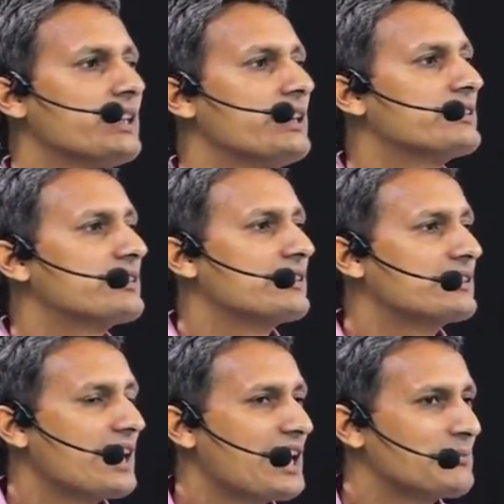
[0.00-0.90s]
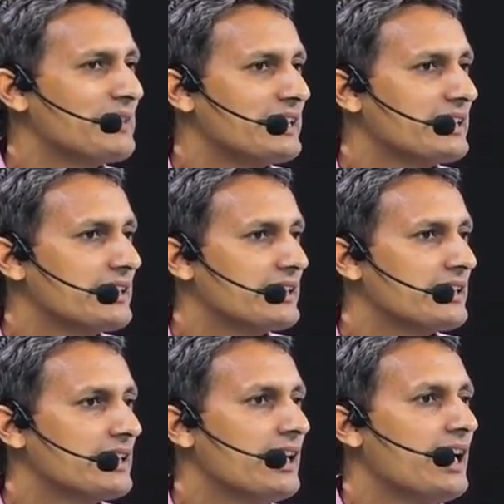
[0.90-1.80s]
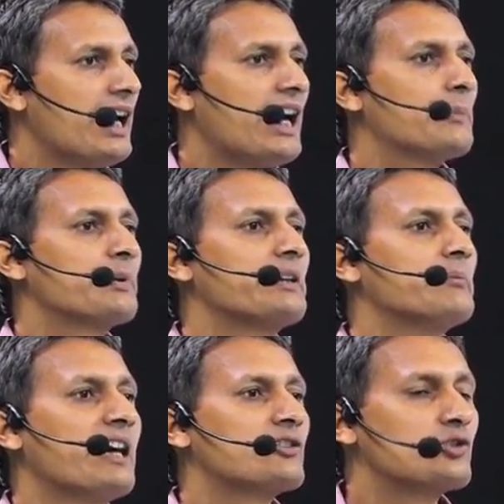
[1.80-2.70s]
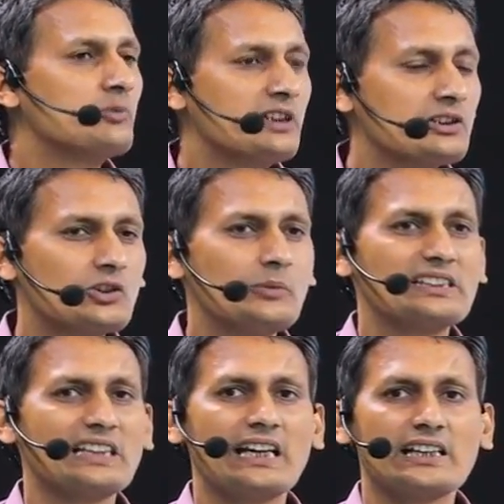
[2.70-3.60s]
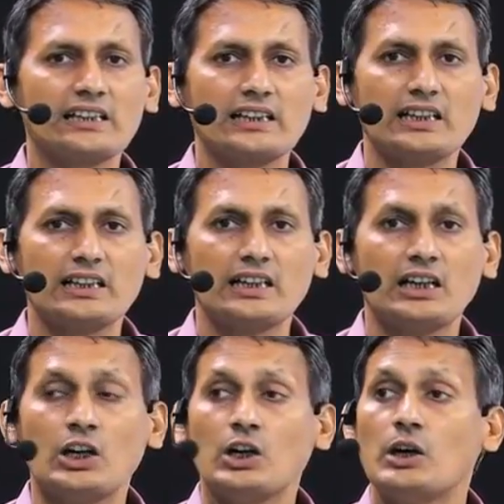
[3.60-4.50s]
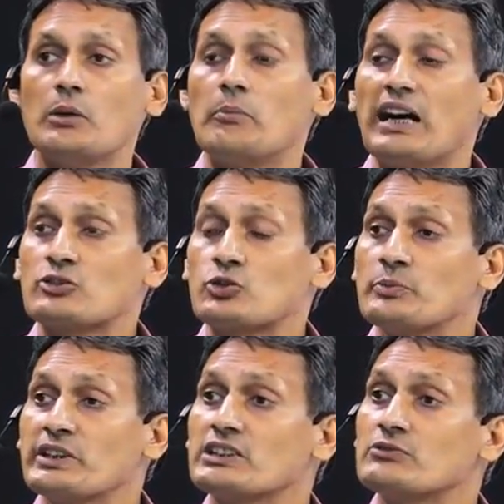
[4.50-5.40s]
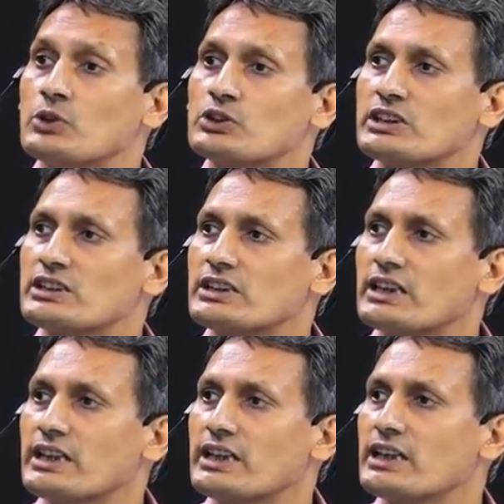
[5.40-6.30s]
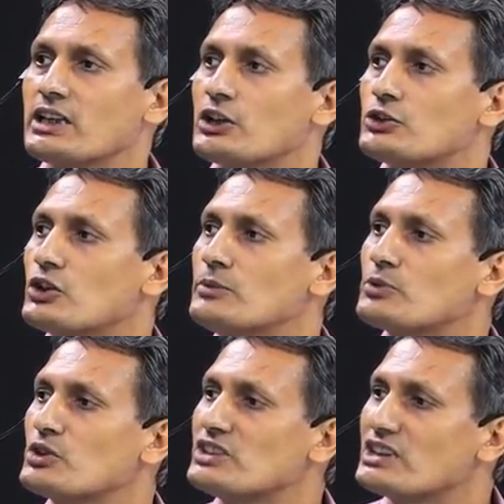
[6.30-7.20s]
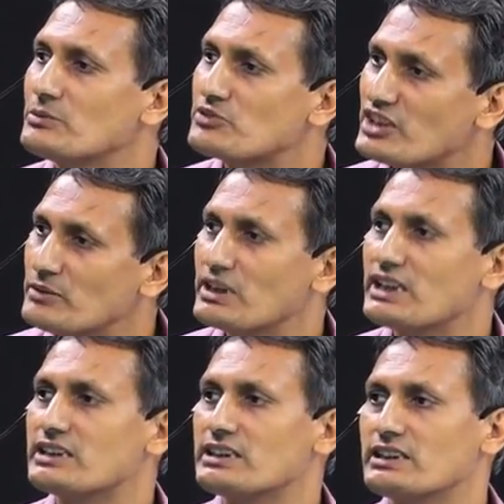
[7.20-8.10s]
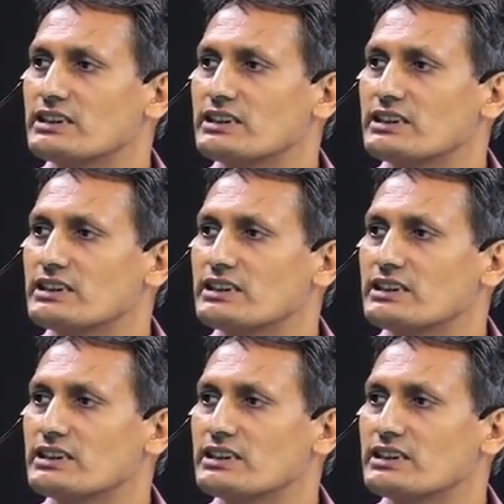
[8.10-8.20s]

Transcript: इस संसार में अपनी मासूमियत को बचाए रखना मासूमियत वो चीज है जो हमको जन्म से मिली थी